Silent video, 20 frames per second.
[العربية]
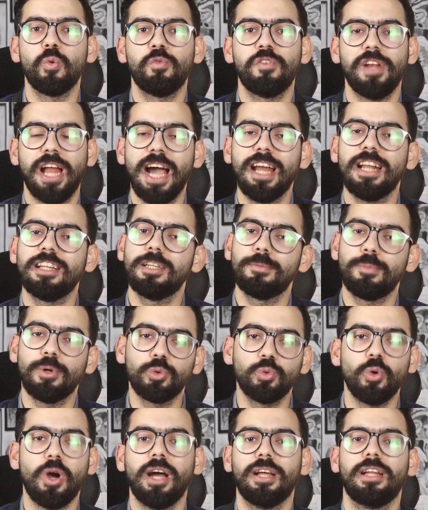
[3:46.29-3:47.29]
وفي الحاله دي
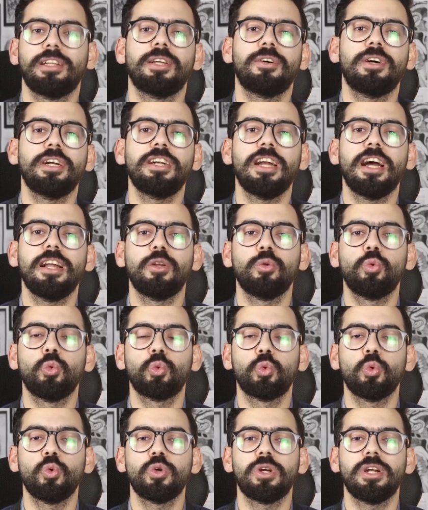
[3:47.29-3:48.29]
برضو هنتوجه
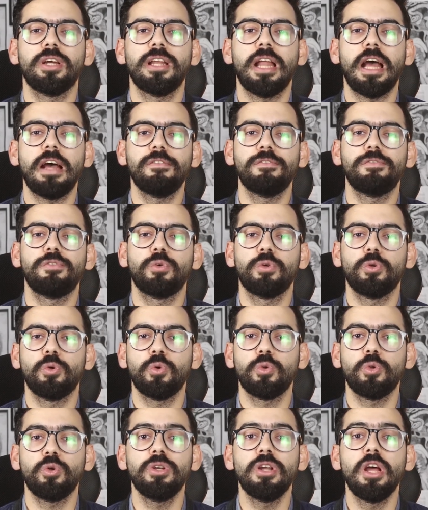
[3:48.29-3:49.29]
لدكتور الانف
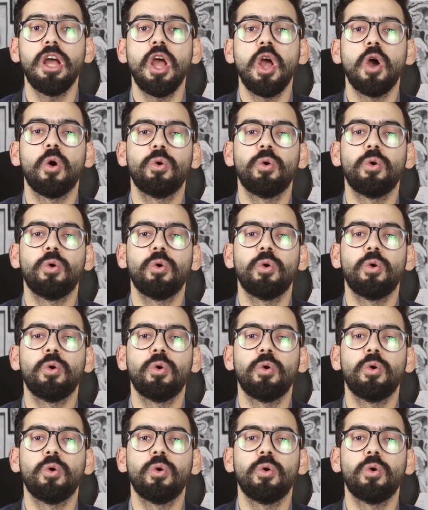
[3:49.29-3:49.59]
والاذن